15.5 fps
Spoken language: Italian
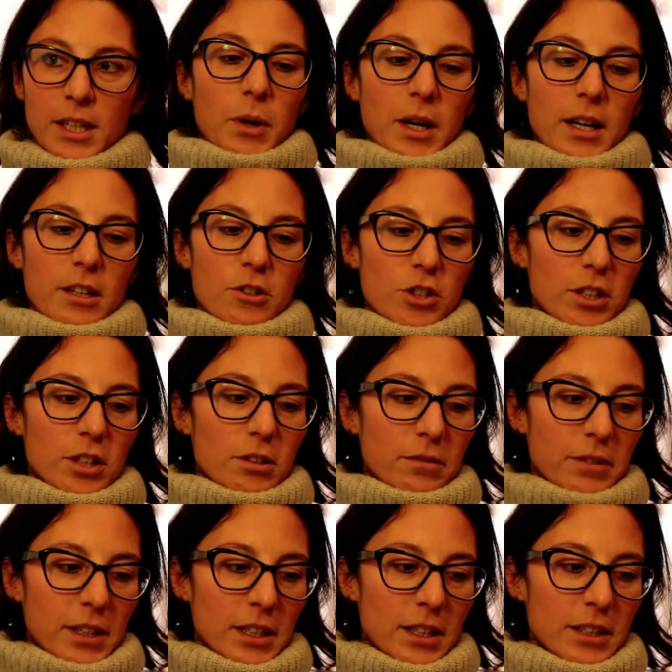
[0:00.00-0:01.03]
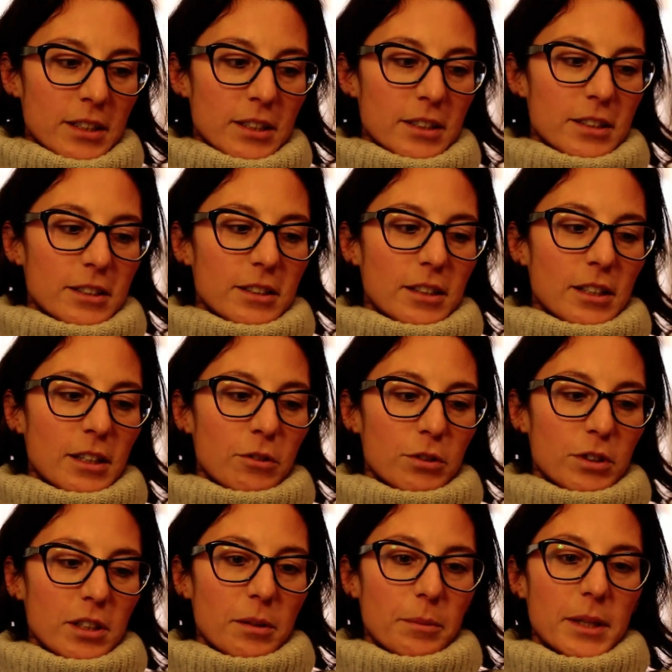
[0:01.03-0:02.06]
Qua a Genova eh, il
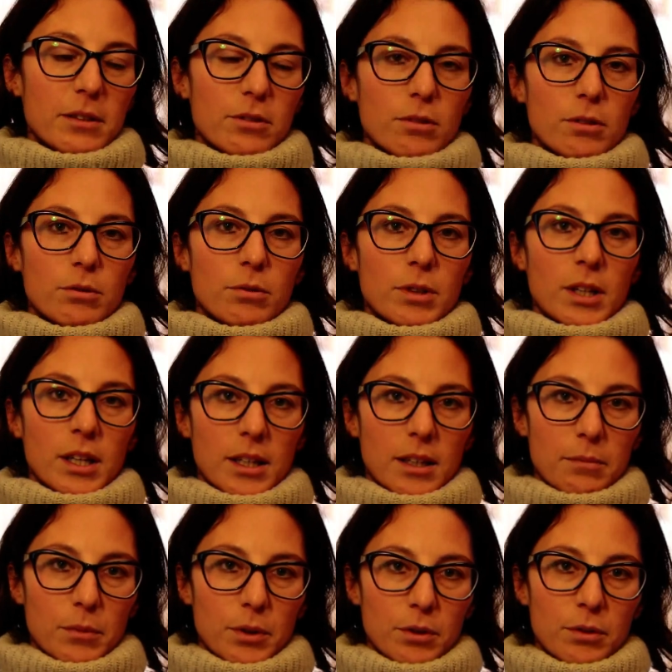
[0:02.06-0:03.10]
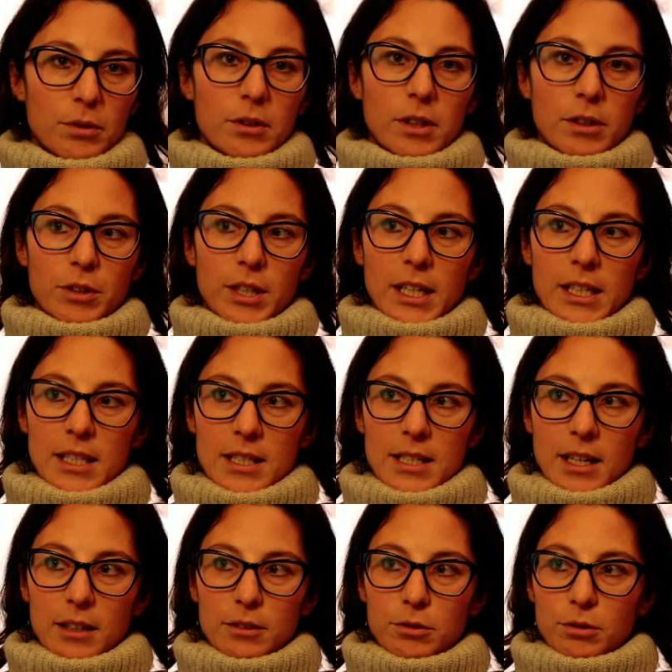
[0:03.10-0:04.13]
coordinamento Liguria Rembo ha
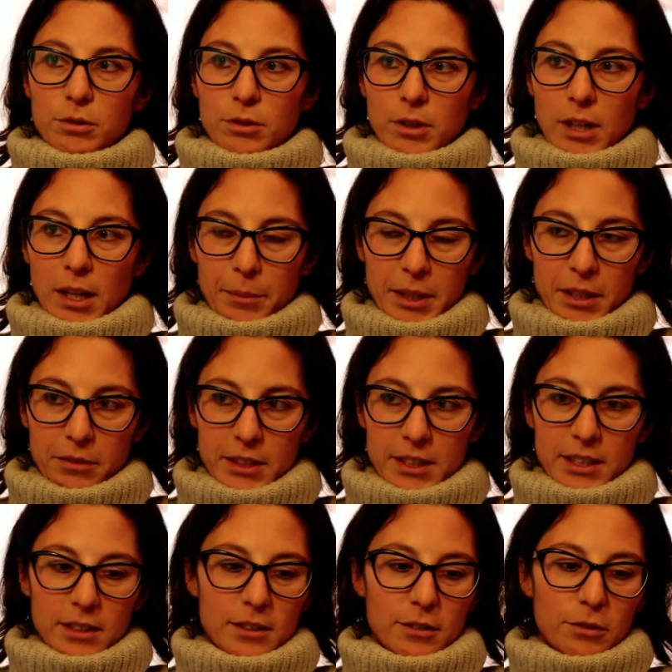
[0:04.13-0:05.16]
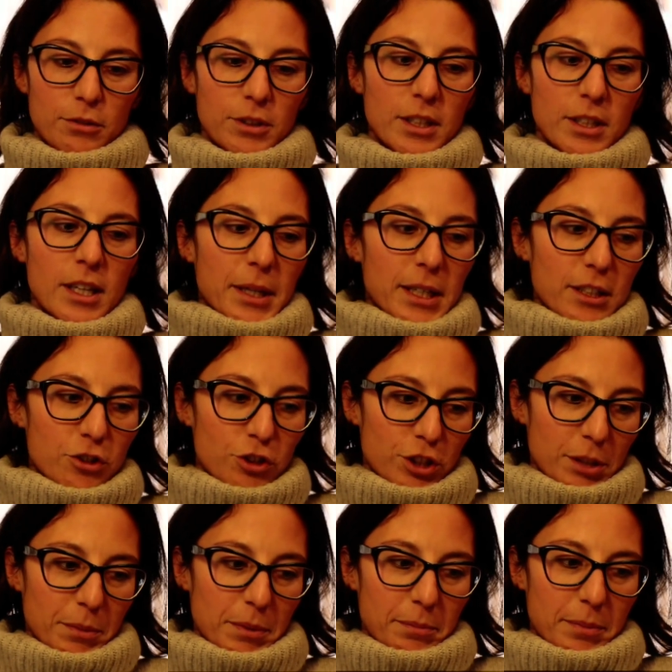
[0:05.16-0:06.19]
organizzato la manifestazione. Perché
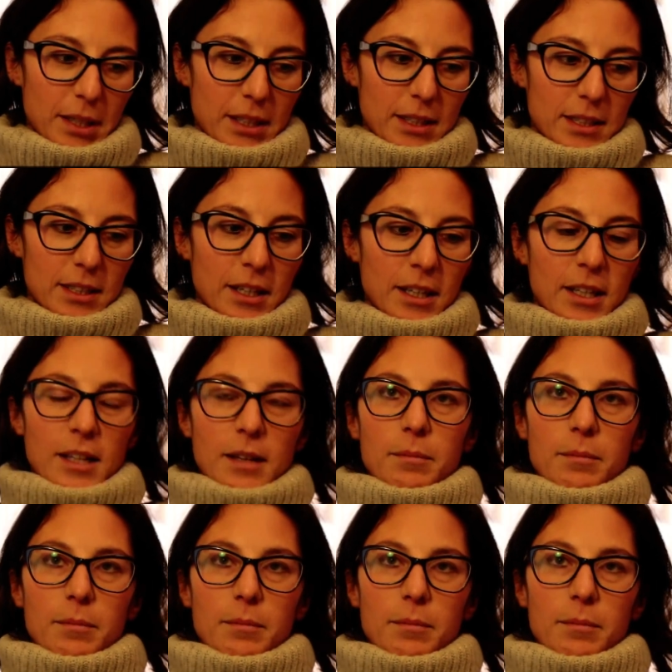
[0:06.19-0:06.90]
scendiamo in piazza?